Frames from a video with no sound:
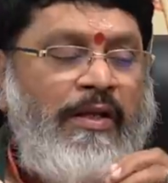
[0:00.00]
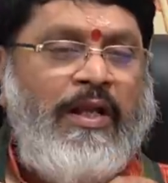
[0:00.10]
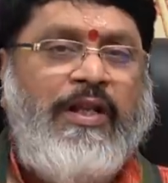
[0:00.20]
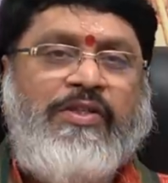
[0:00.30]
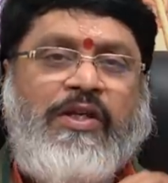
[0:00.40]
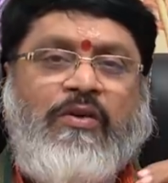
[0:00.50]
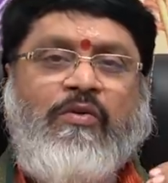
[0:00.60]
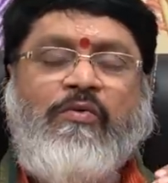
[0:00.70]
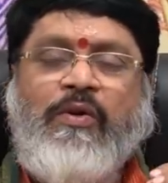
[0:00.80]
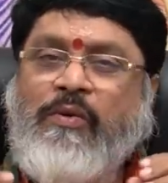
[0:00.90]
రియల్
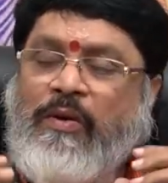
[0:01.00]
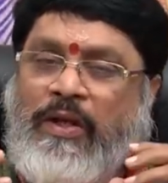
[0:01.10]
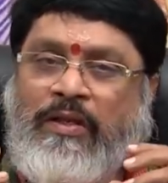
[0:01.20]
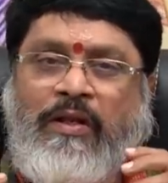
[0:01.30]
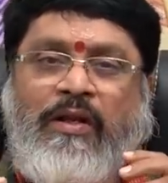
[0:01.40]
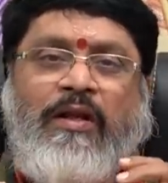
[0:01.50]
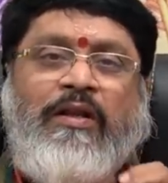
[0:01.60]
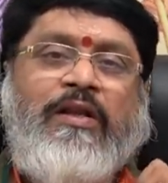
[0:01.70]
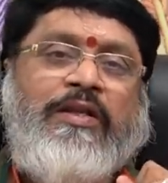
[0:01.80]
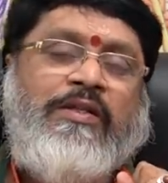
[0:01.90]
ఎస్టేట్లో ఐదారు రకాల
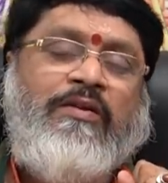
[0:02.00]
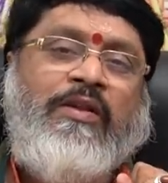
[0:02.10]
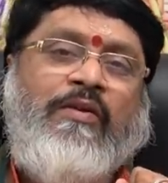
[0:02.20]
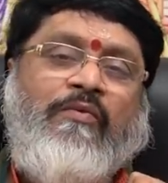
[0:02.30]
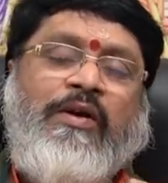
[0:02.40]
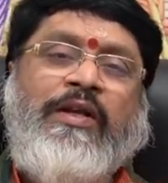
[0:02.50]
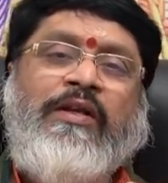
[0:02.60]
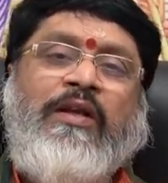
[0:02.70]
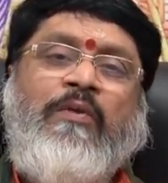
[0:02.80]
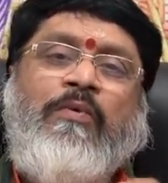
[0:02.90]
రియల్ ఎస్టేట్ ఒకటి
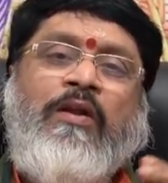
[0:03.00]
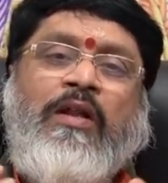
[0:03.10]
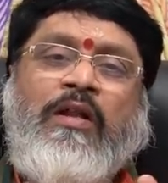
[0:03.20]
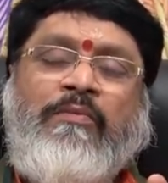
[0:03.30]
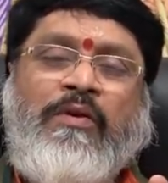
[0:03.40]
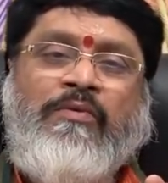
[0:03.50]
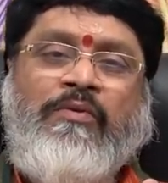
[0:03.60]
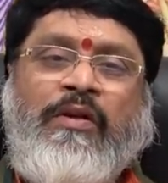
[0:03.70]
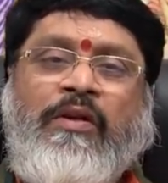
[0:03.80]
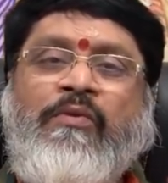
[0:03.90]
ఏంటంటే పొలాలు అమ్మడం
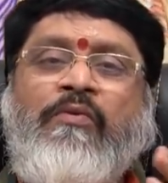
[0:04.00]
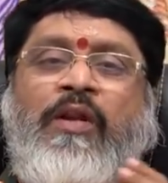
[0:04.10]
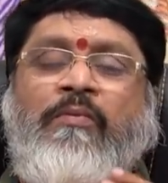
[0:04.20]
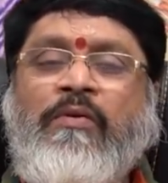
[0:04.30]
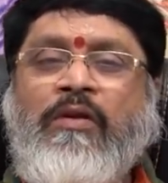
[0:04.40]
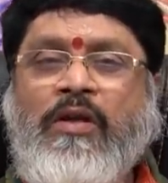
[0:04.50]
ఉంటుంది ఇంకోటేమో